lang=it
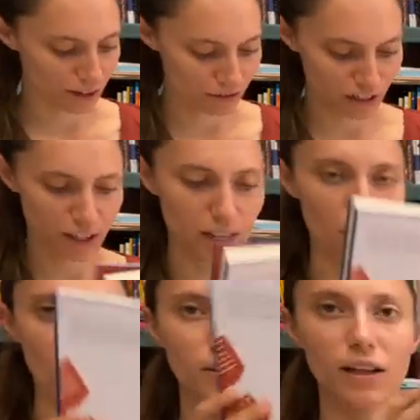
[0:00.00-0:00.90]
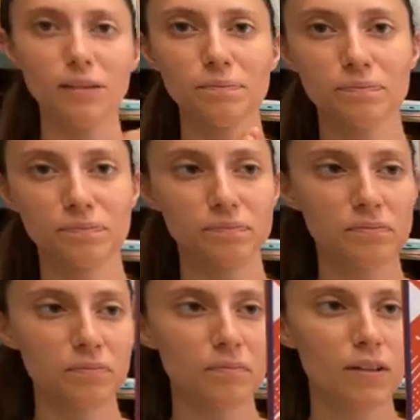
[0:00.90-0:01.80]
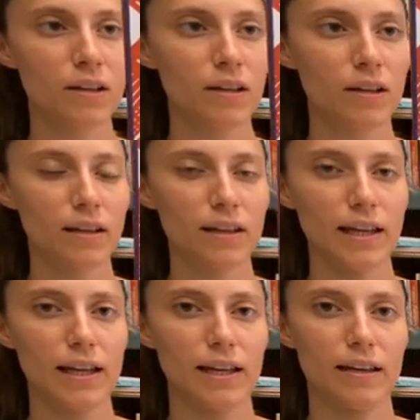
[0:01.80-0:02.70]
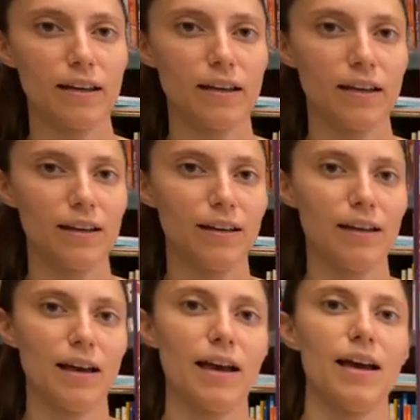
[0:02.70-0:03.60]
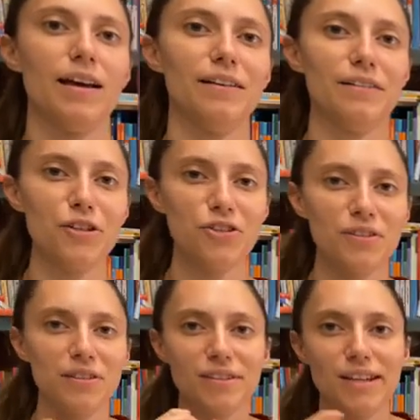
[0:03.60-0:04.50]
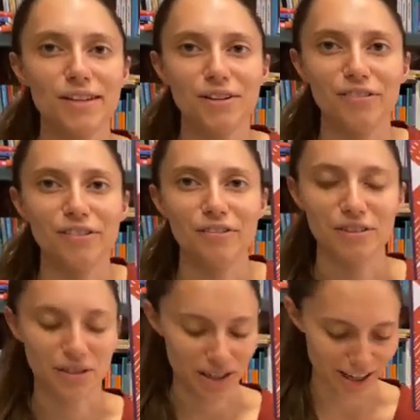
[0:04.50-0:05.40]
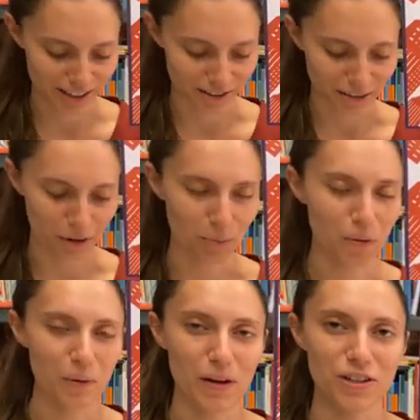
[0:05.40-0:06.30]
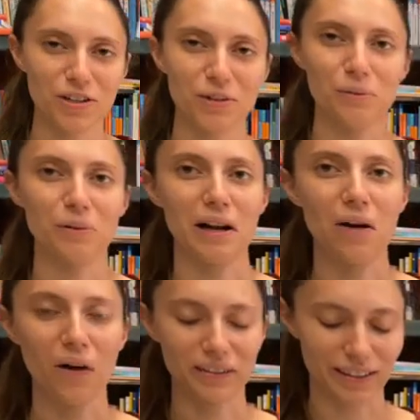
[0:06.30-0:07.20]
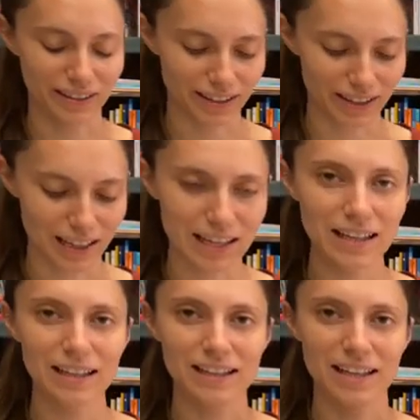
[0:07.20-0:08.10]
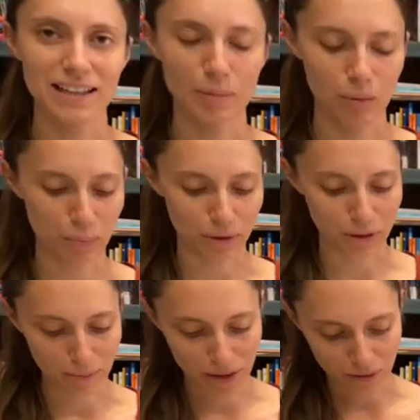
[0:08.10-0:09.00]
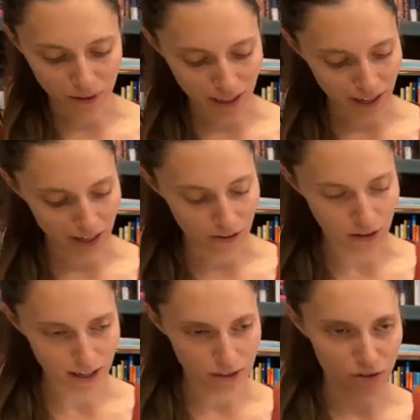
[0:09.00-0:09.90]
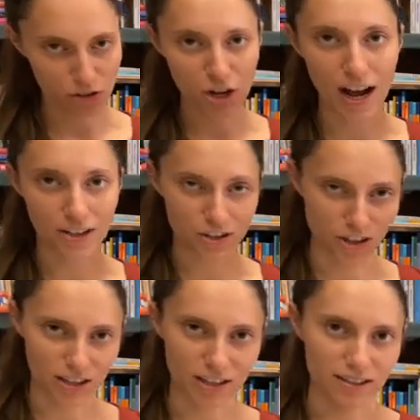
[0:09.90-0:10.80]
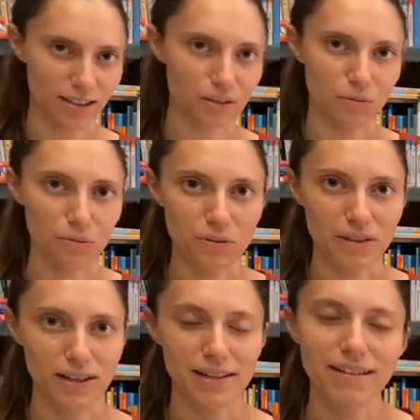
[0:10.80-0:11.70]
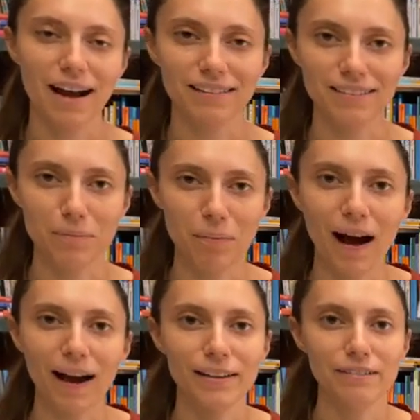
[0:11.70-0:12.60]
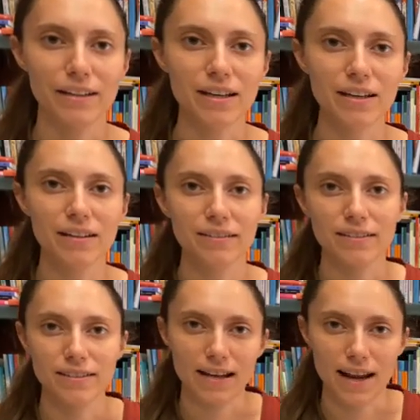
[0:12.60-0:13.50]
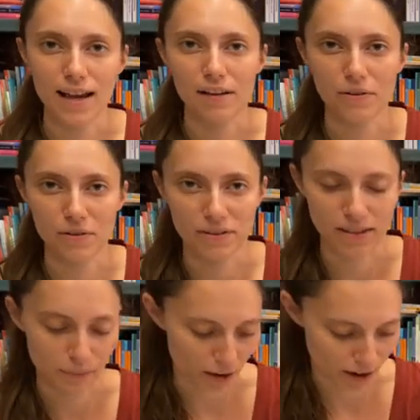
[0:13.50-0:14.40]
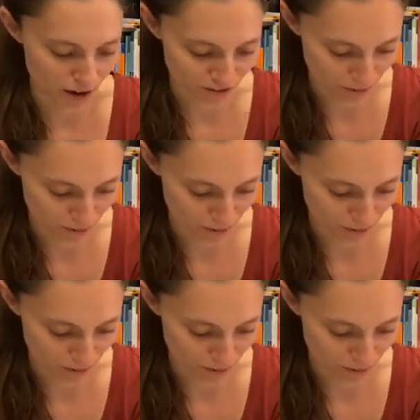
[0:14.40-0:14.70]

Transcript: La fine è nota, che eh, è recensito, fra virgolette, o comunque esce con una nota di niente po' di meno che Leonardo Sciascia, che è stato uno dei grandi padri di Sellerio, insieme alla